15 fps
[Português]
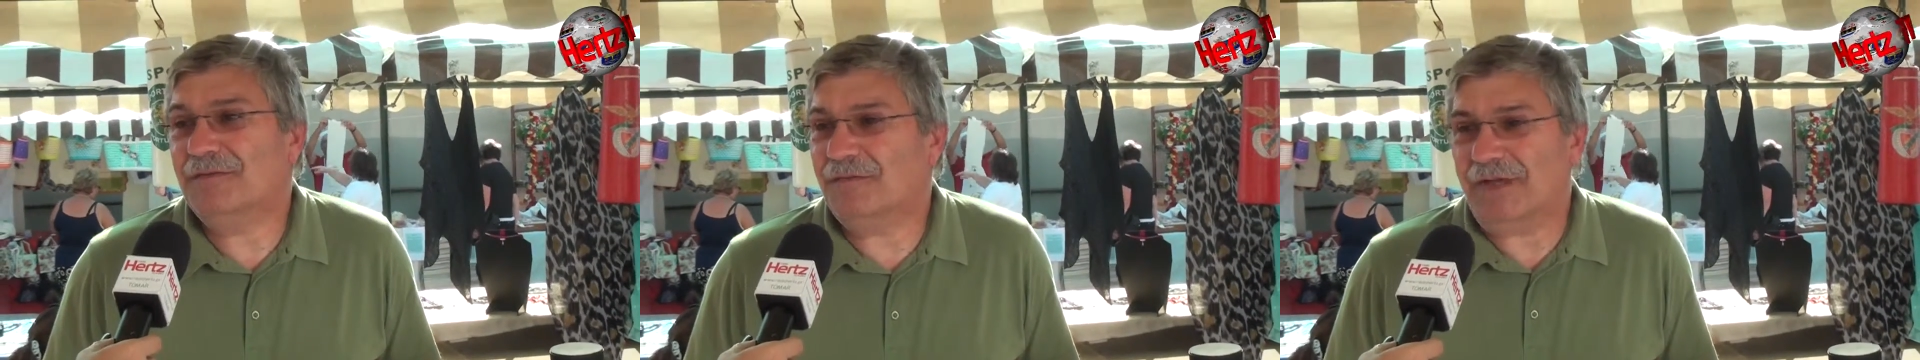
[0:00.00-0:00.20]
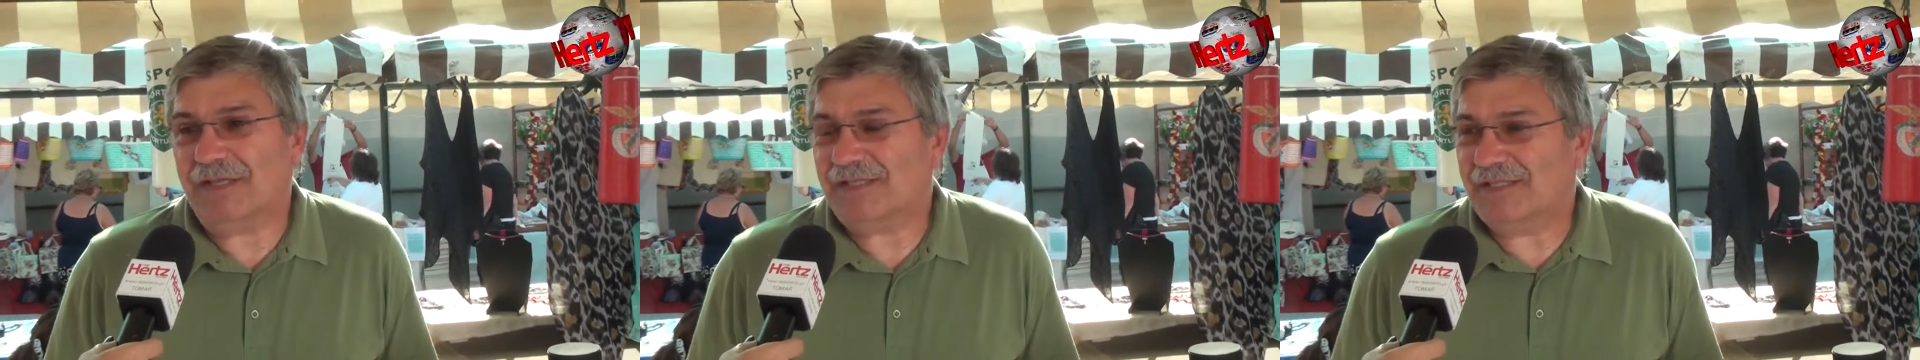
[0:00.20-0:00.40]

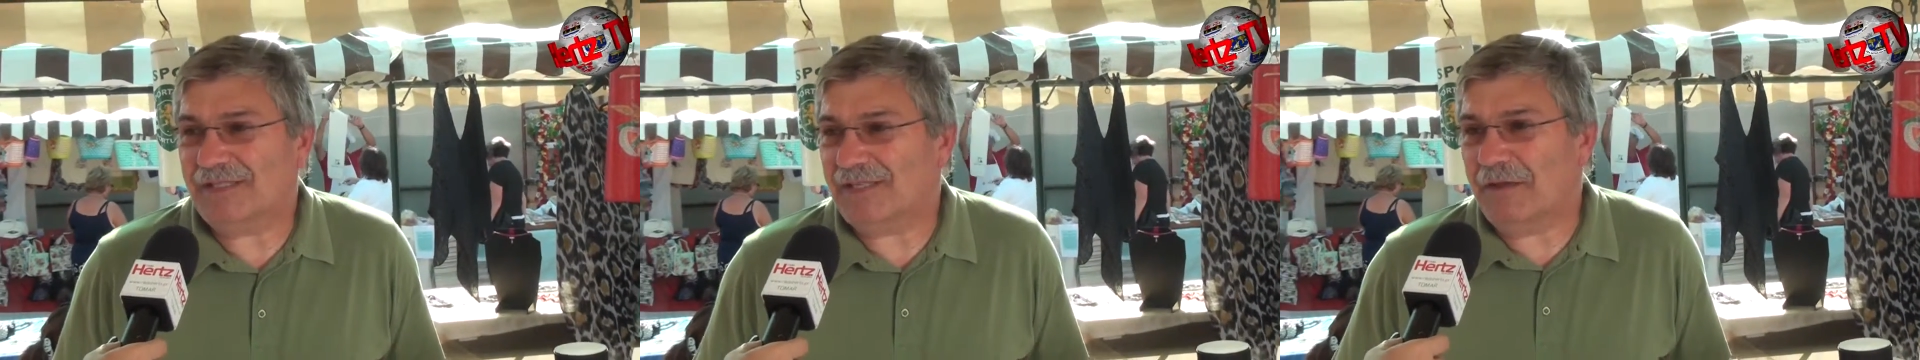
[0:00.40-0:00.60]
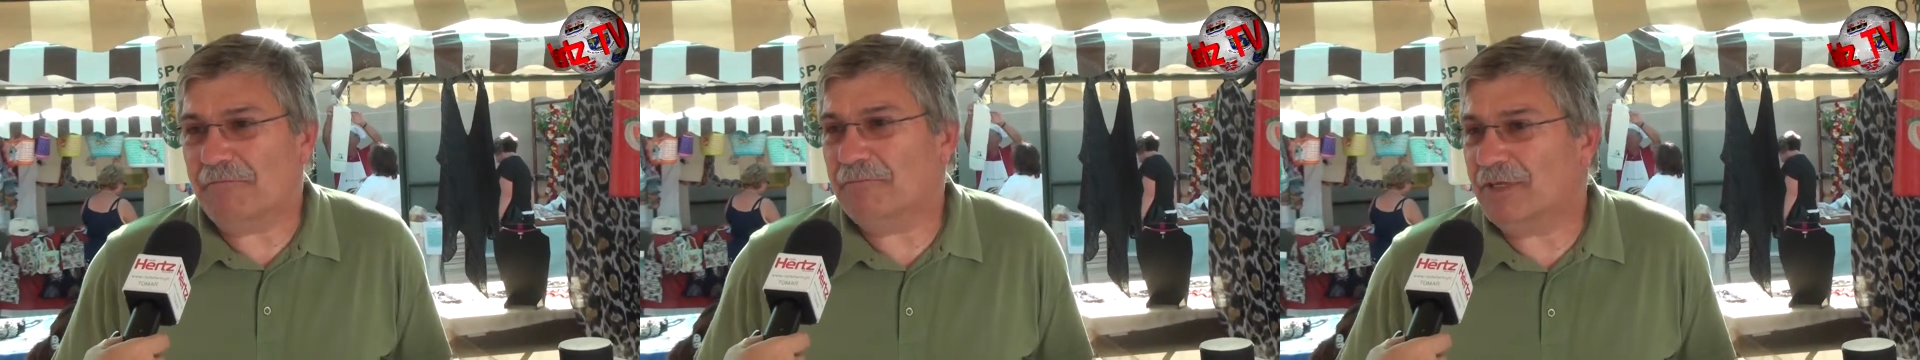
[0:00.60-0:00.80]
vai
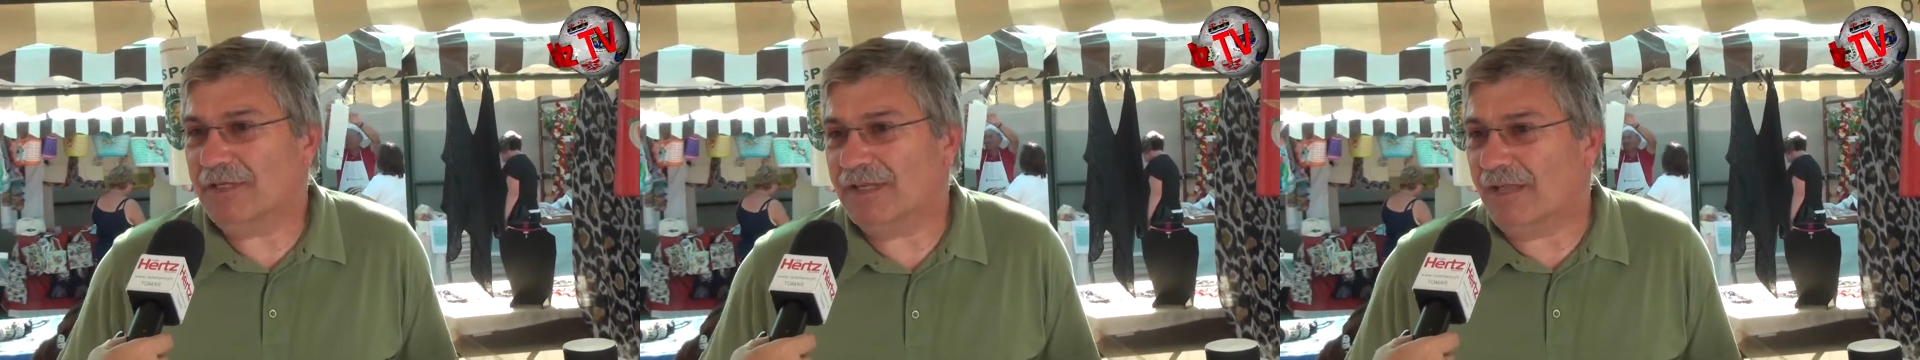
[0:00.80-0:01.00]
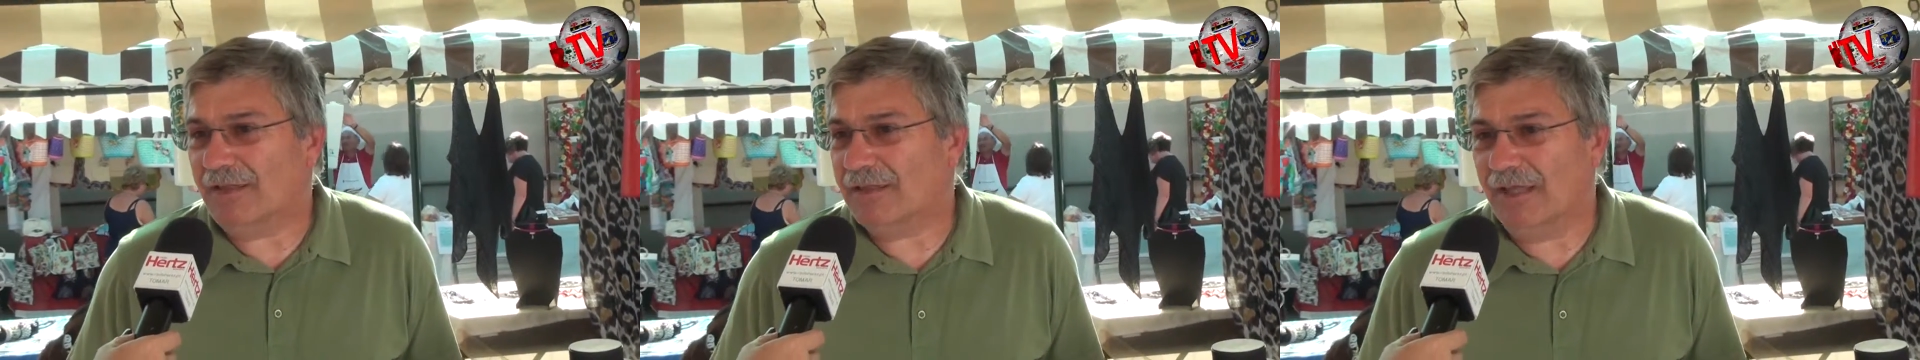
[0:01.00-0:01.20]
sempre
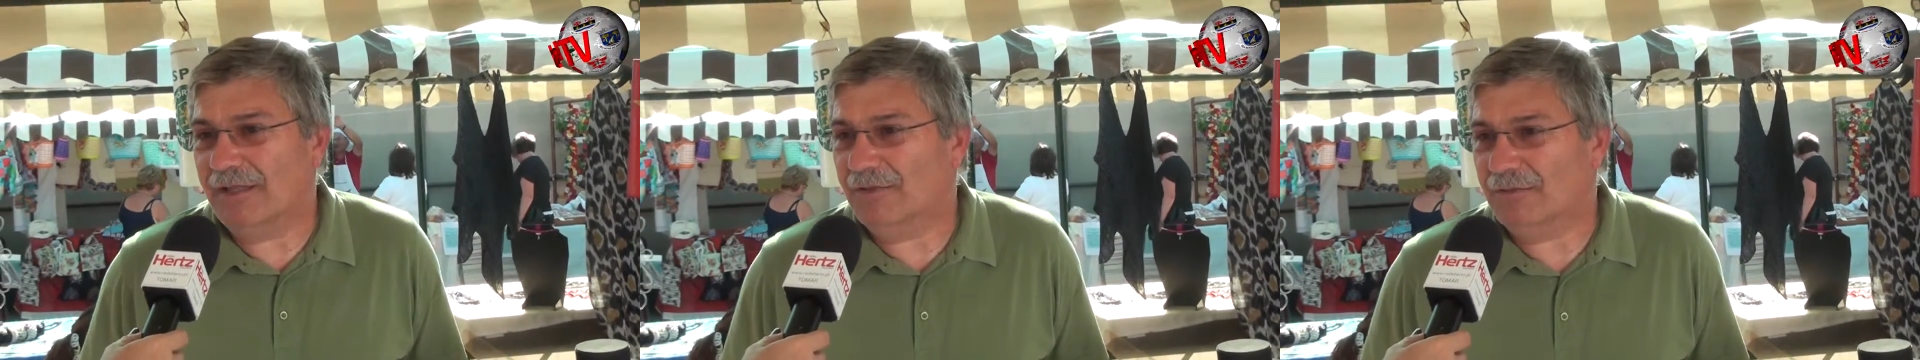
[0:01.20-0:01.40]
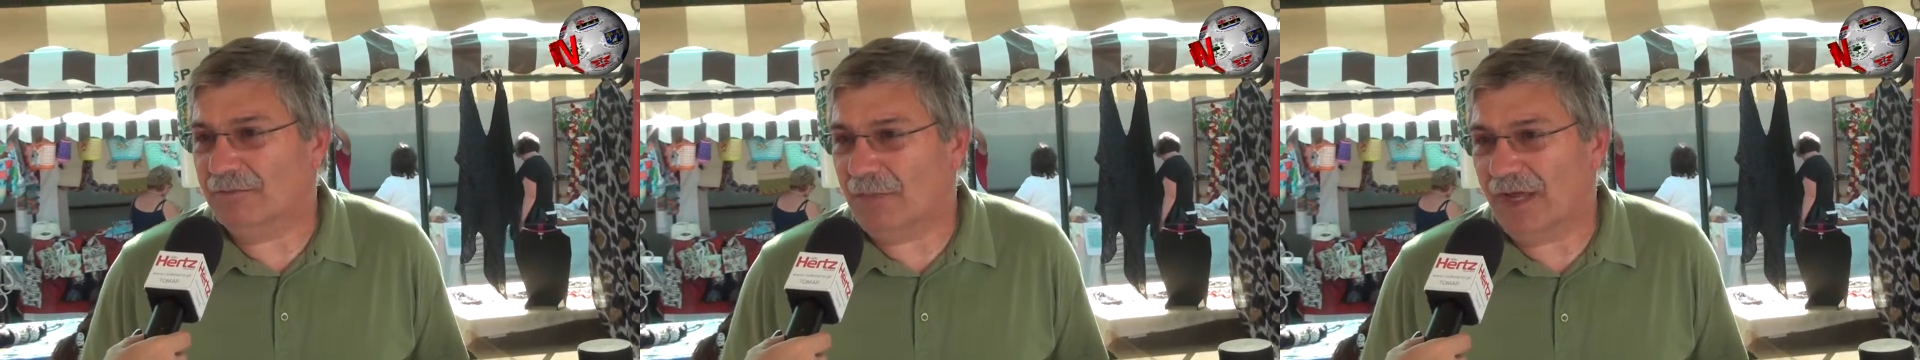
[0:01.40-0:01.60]

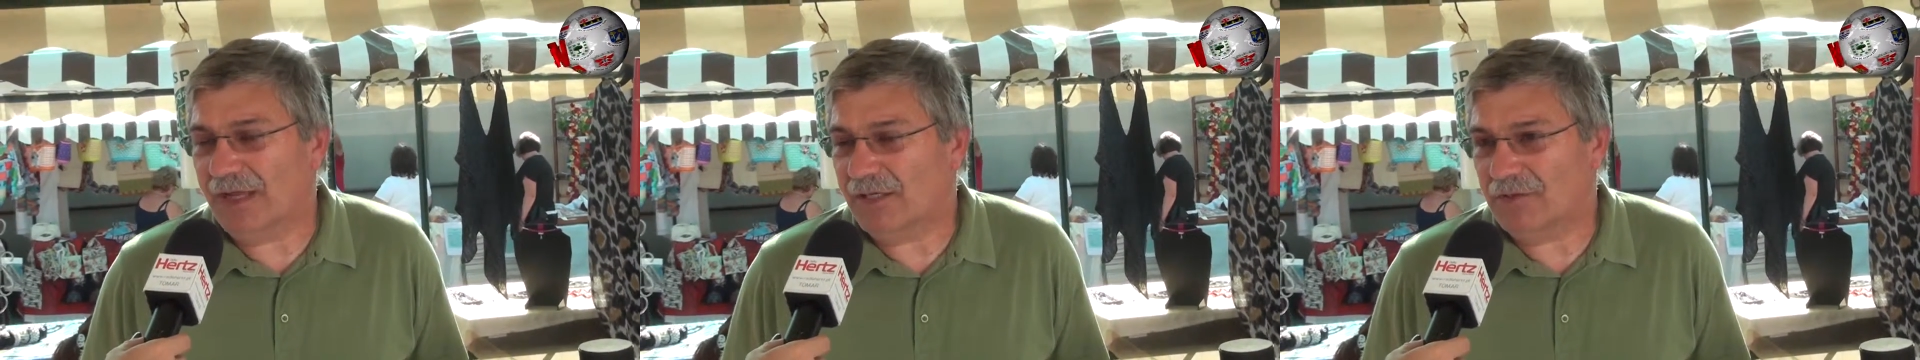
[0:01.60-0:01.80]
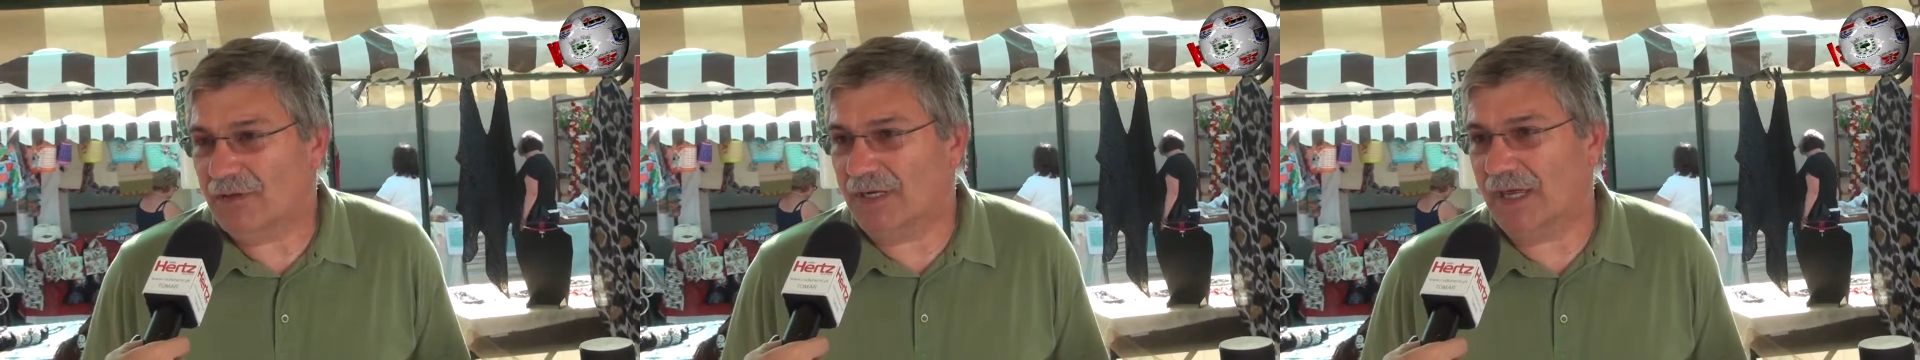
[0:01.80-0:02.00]
tentando
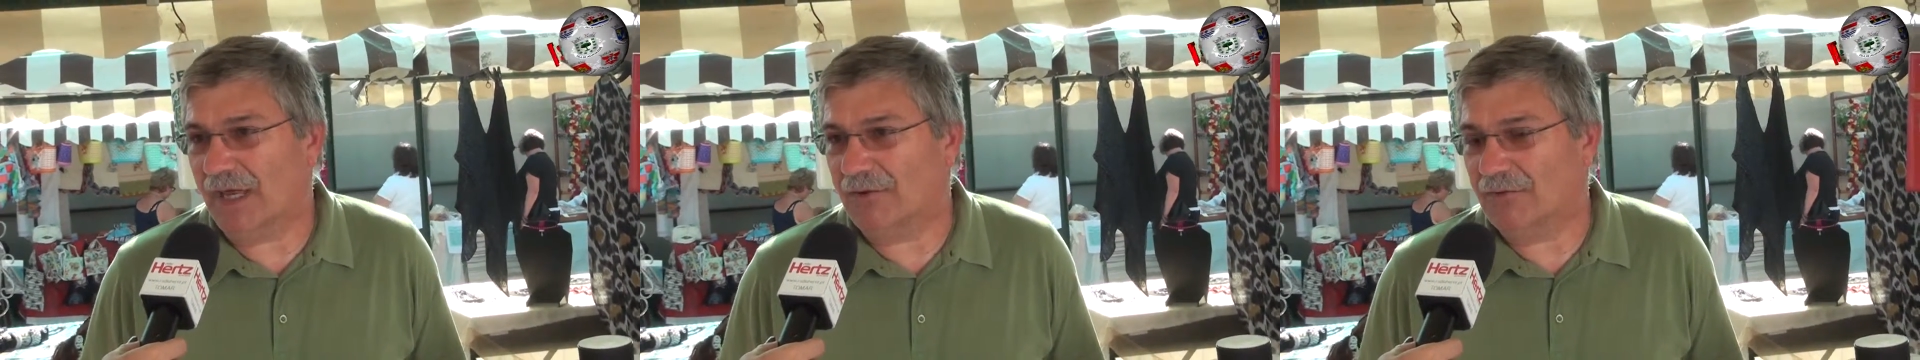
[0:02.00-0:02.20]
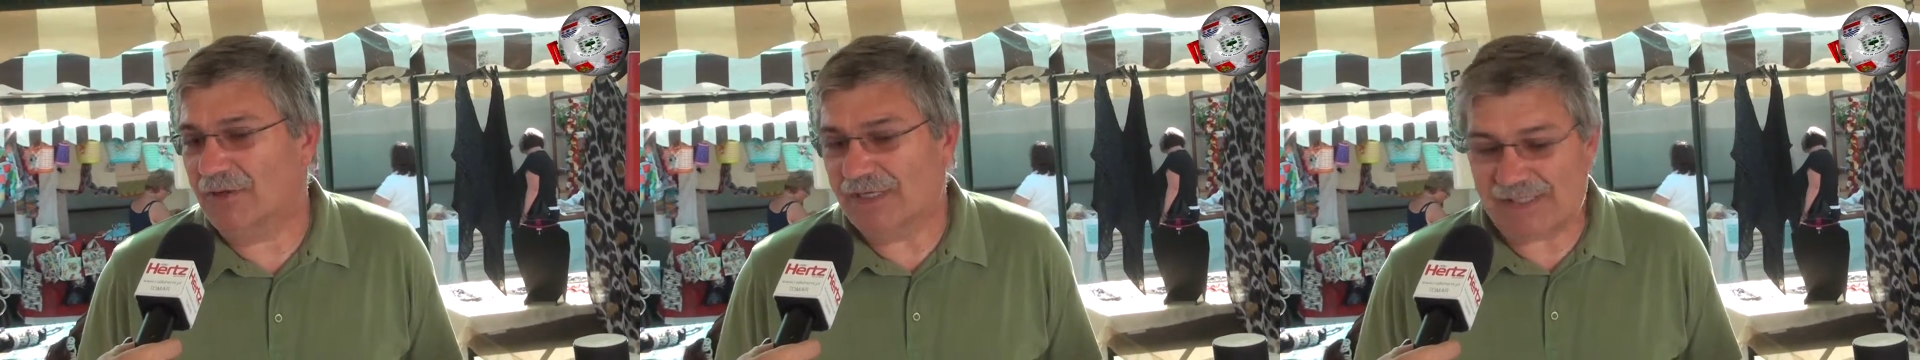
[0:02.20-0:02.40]
mais qualquer
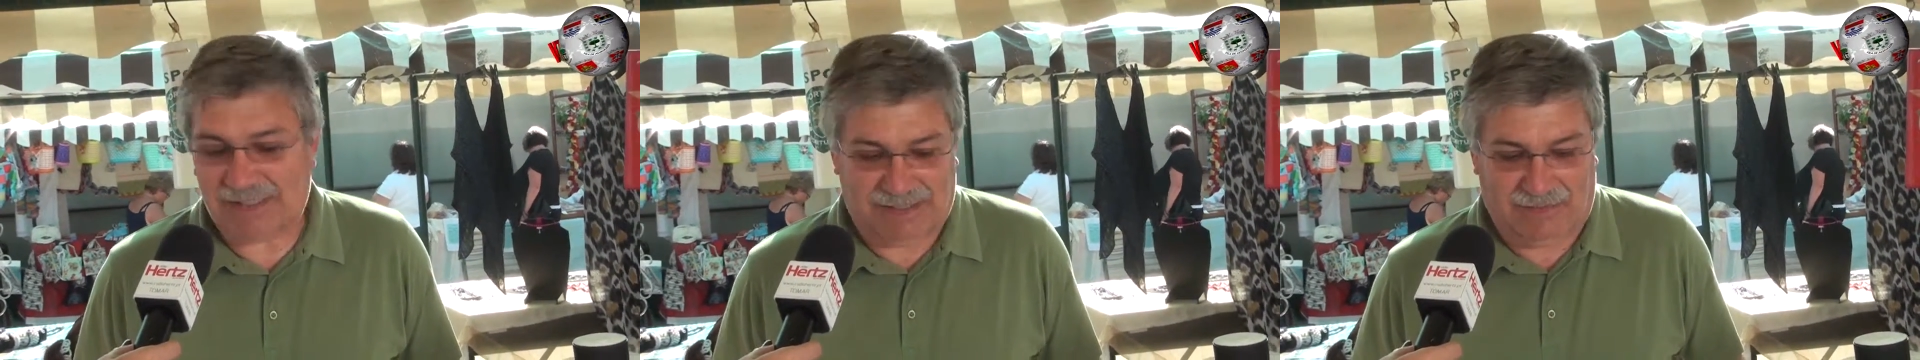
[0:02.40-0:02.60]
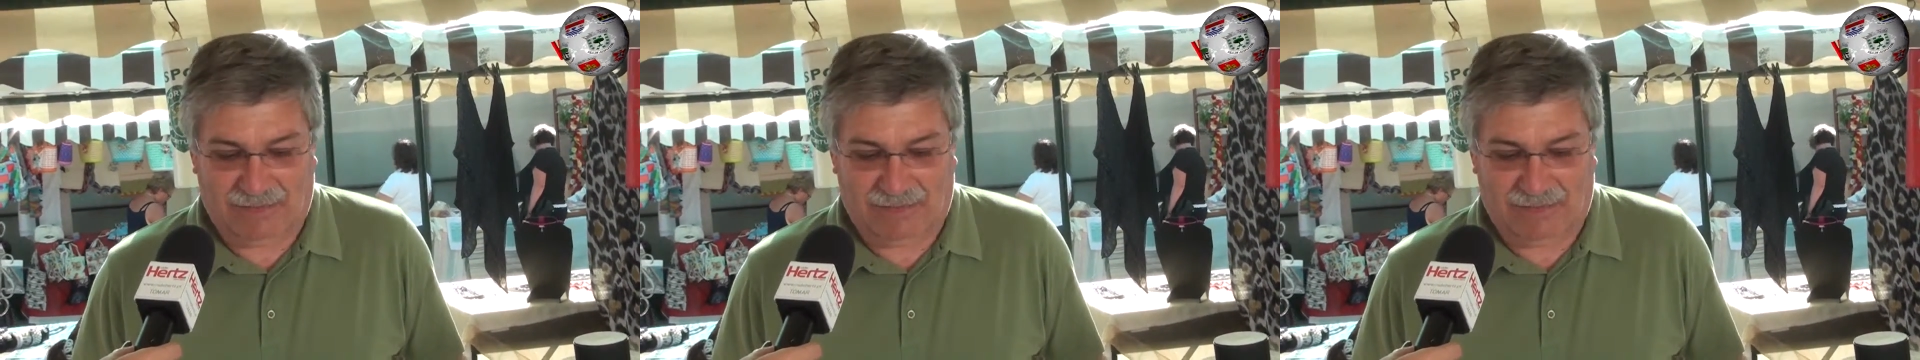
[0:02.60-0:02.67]
coisa,